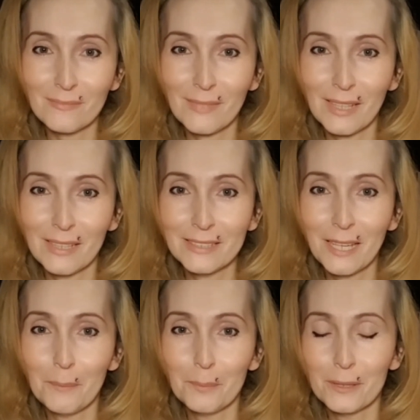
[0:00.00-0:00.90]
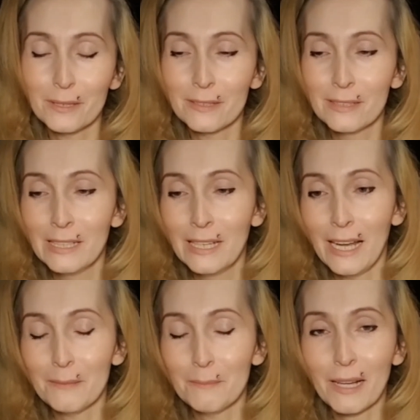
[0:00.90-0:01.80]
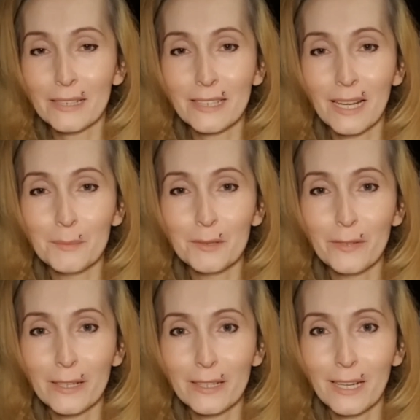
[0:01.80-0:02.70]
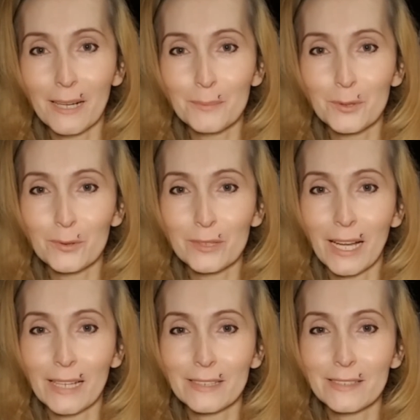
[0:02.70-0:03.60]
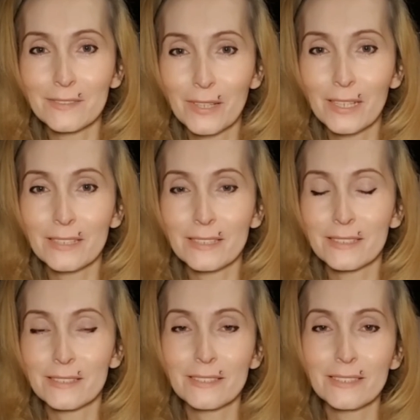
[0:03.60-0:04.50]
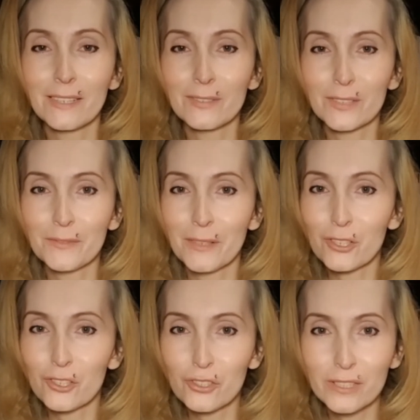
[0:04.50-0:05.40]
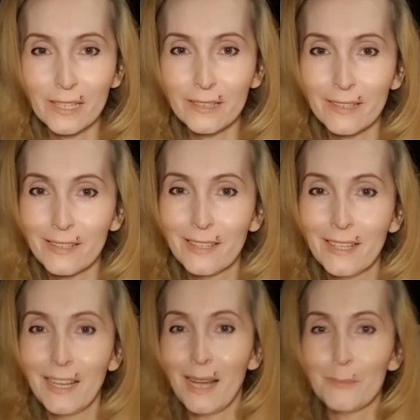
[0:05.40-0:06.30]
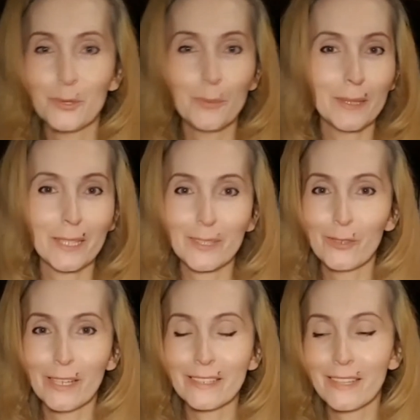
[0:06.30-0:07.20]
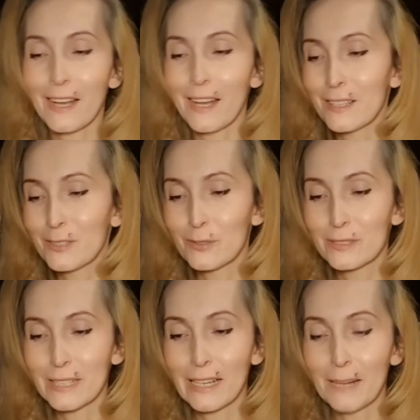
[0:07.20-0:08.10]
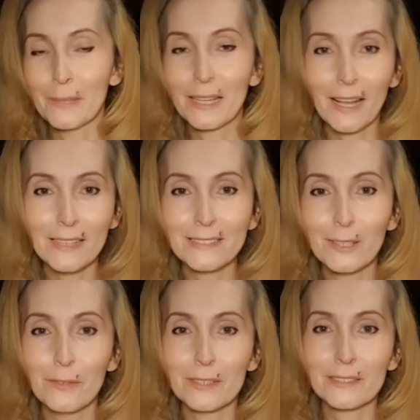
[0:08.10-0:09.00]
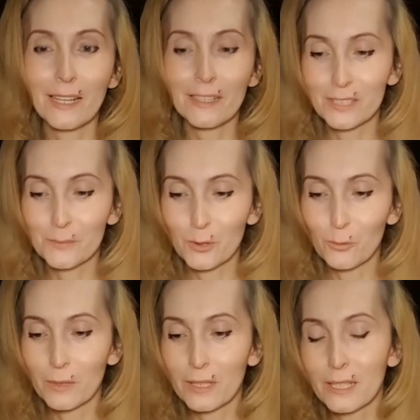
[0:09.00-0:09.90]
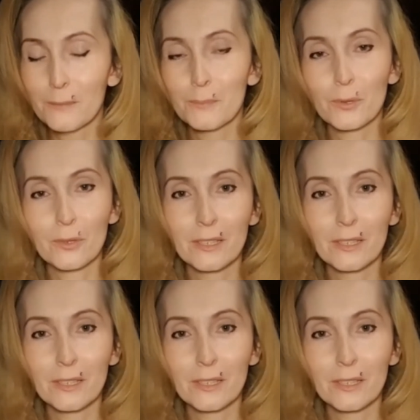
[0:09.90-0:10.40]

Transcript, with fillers: Ich habe äh, einen Magen-Darm-Infekt gehabt und der hatte es wirklich in sich. Also ich war ständig, habe ich über die Toilette gehangen und dann hat mein Kreislauf versagt, und ich bin umgekippt und